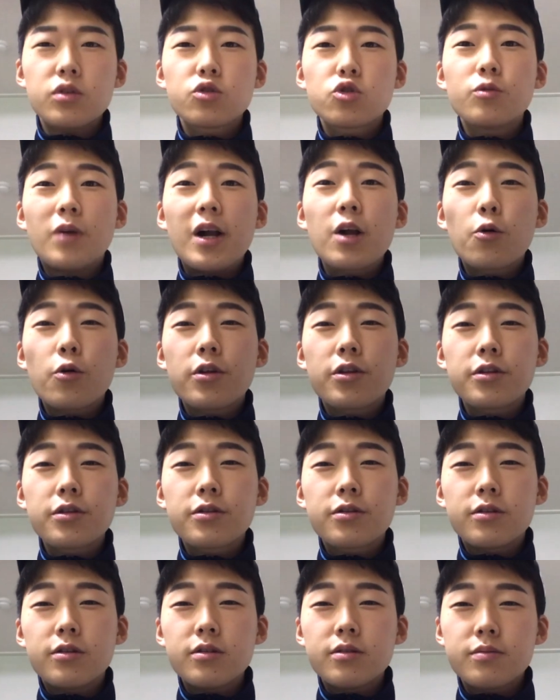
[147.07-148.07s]
좀 알고
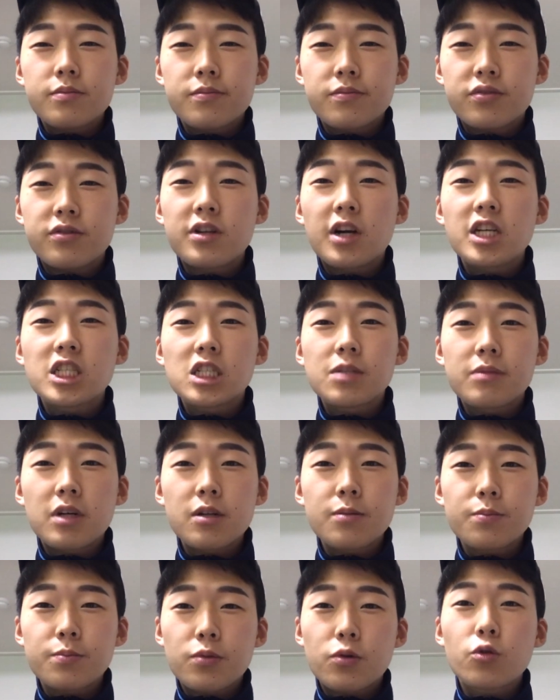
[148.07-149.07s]
있었어.
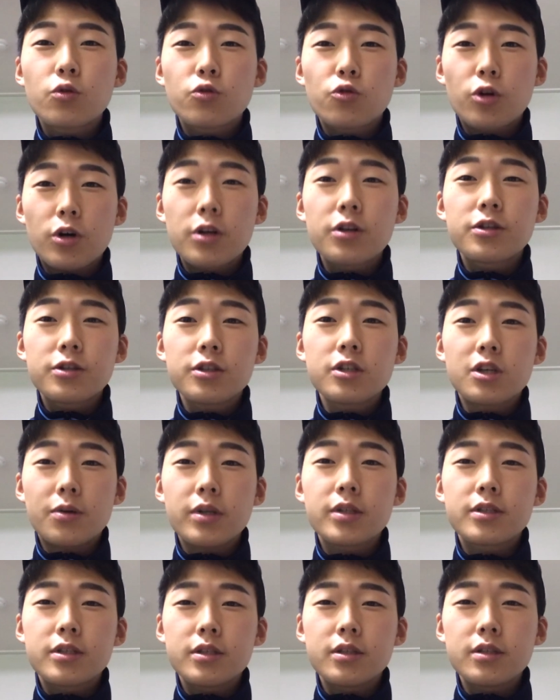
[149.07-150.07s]
브라질만 포르투갈을 쓰는 거
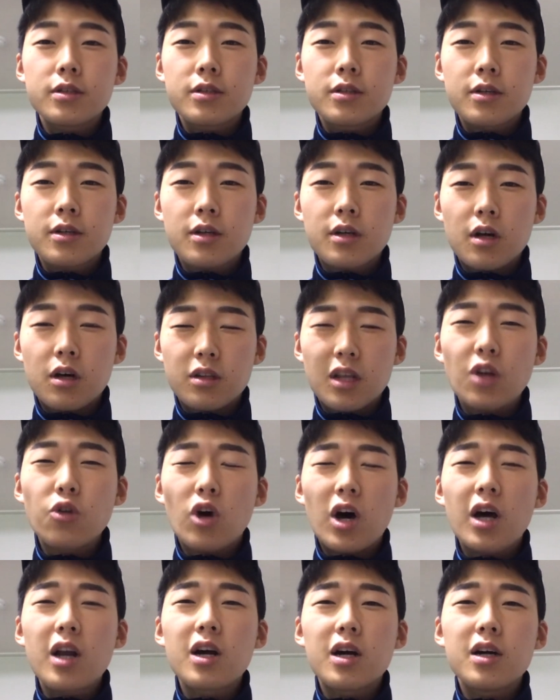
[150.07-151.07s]
맞지? 나도
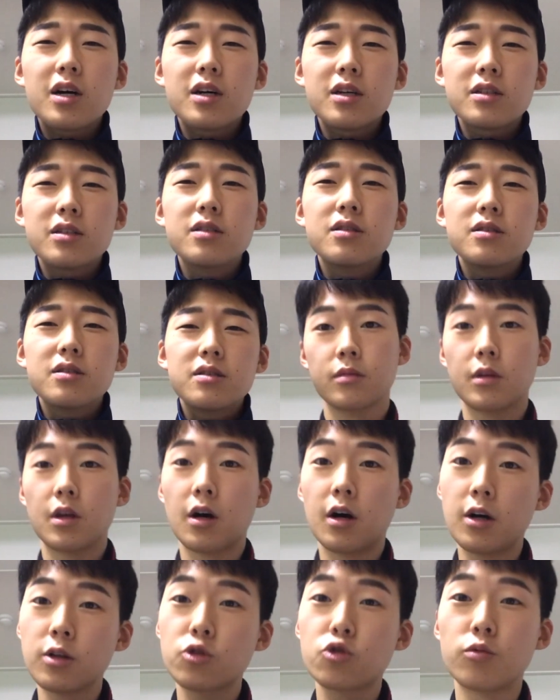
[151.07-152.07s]
알아. 응.
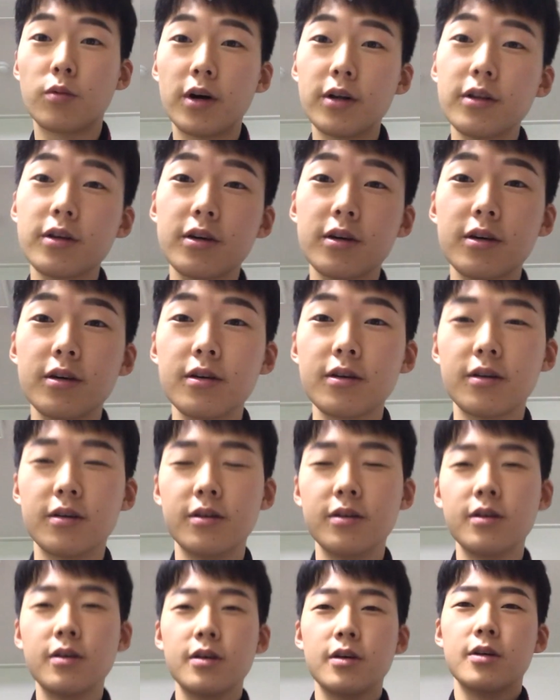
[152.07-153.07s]
야, 좀 많네.
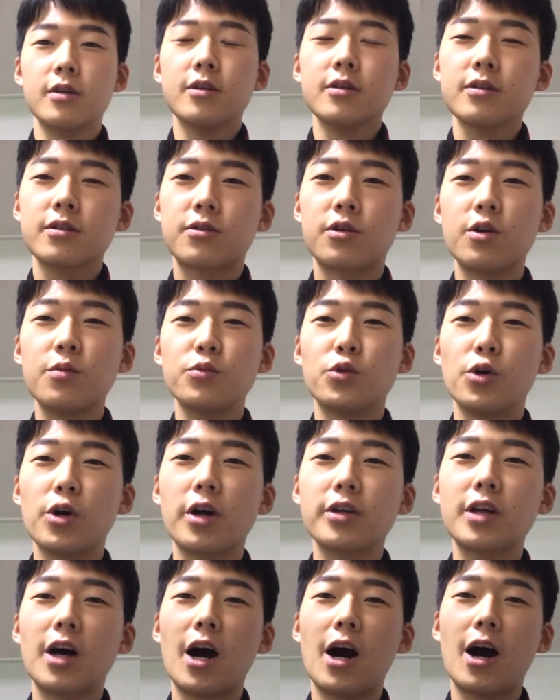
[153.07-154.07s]
그럼
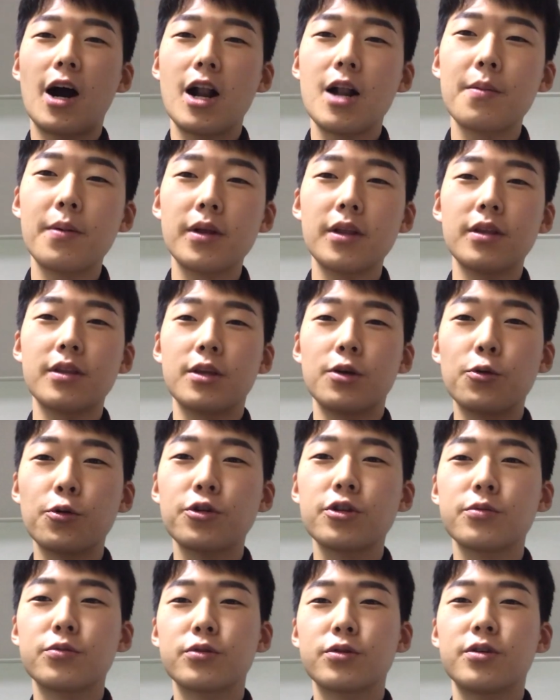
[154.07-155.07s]
너희가 다 알만한
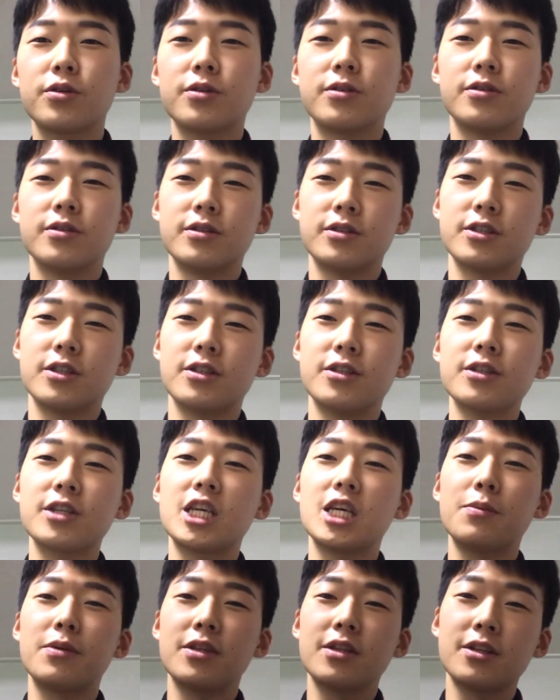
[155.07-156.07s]
내용에서부터 이제
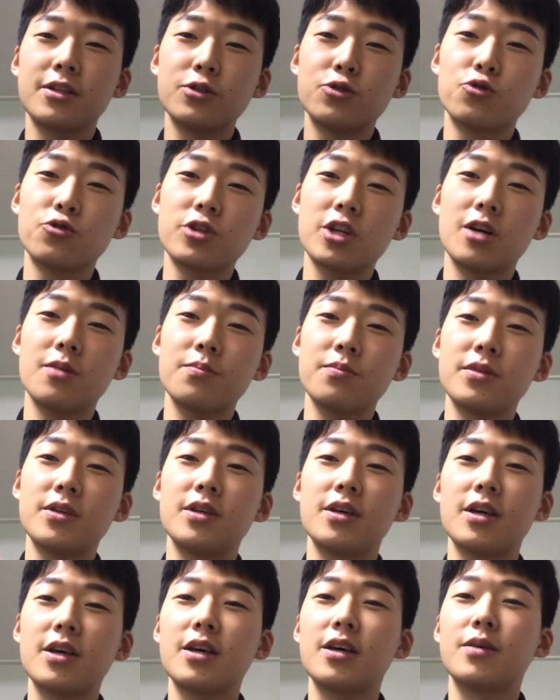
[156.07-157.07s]
느낌 있는
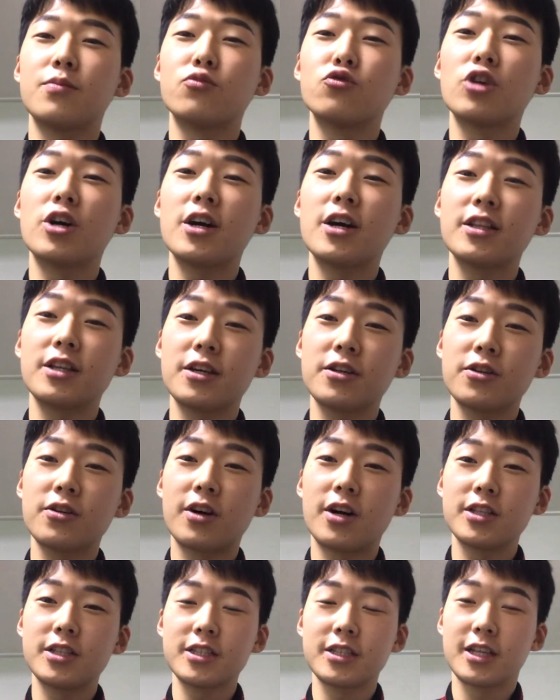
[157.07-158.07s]
중남미의 문화에
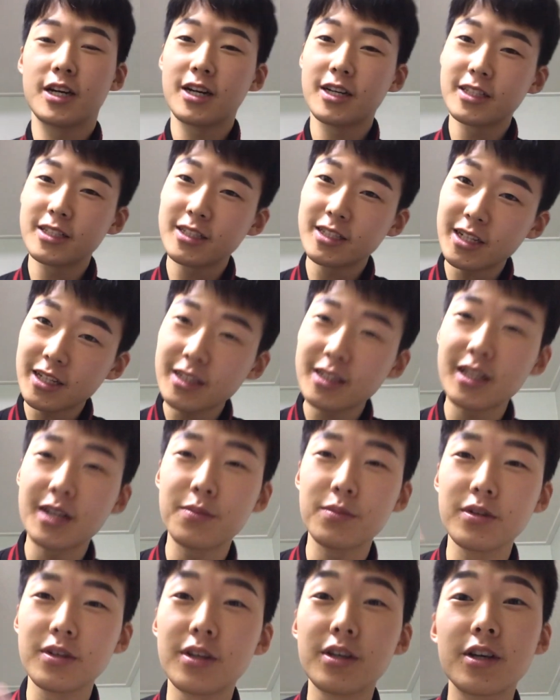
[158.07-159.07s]
대해서까지 내가 싹 다
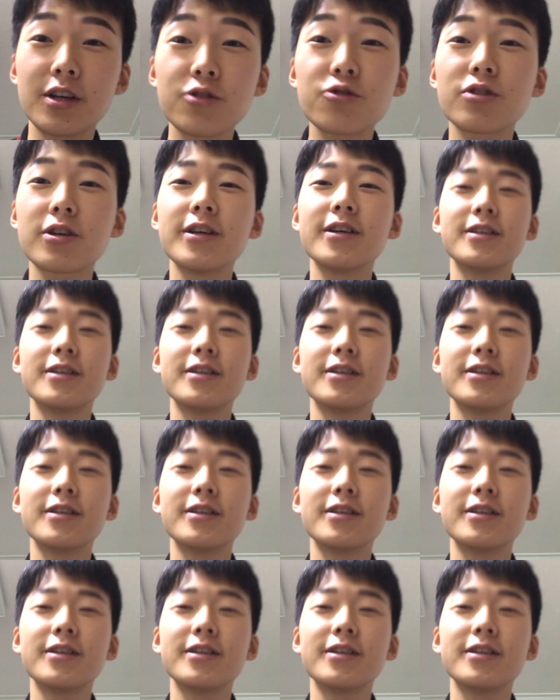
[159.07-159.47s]
한번 얘기해줄게.